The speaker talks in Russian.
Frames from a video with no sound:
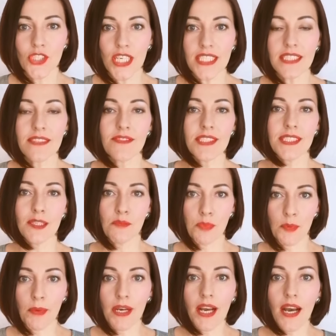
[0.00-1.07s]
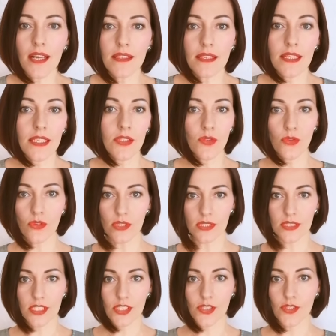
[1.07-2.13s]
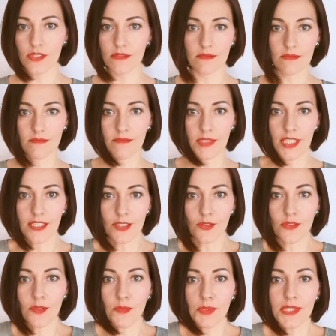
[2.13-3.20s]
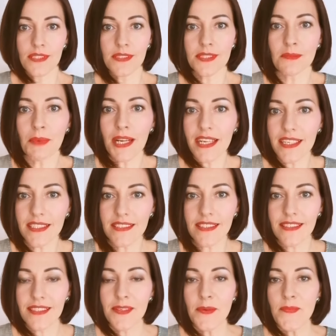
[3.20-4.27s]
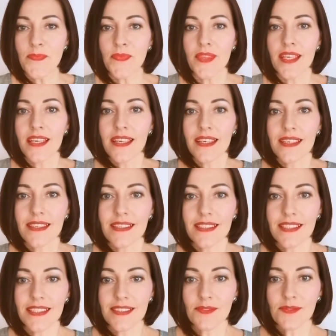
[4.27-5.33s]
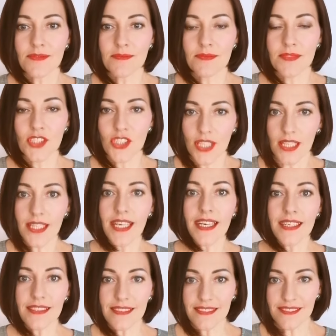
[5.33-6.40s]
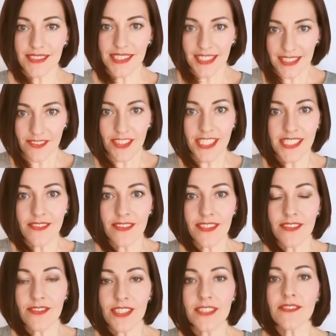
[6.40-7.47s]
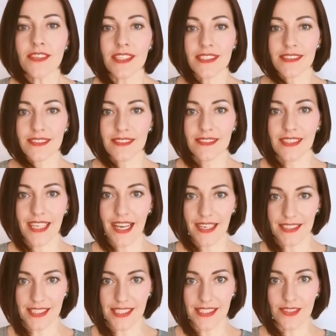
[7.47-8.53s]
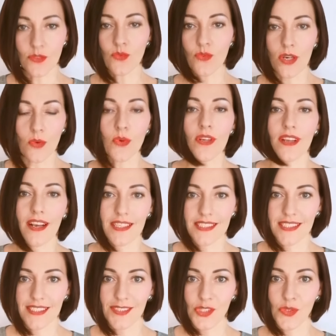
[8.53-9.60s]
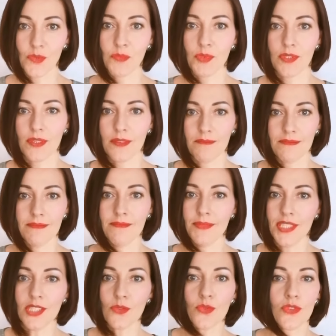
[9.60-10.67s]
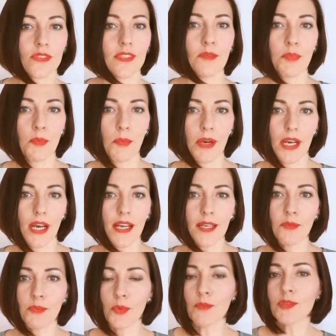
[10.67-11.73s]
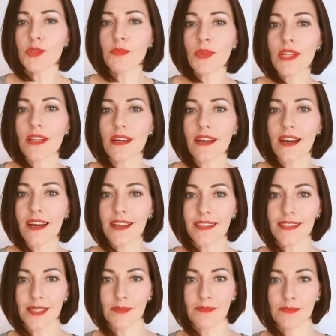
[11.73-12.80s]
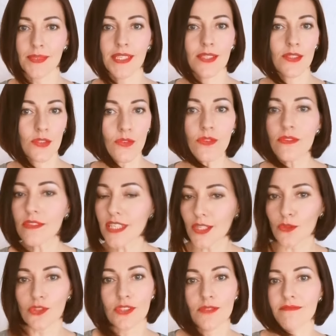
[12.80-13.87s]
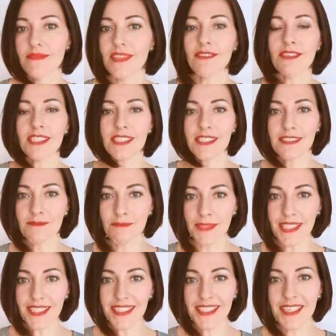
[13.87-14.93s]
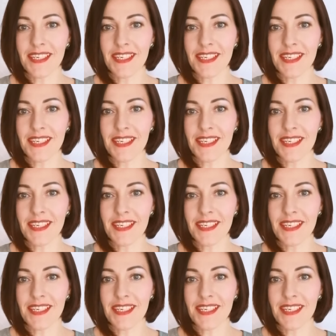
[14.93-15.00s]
часто везде помогала, и а иной раз даже меня никто не просил, сама лезла. И ждала, соответственно, в ответ реакции. Ну, какой реакции, чтобы там мне тоже всегда помогали, помощь предлагали, там, ну, короче, на весь мир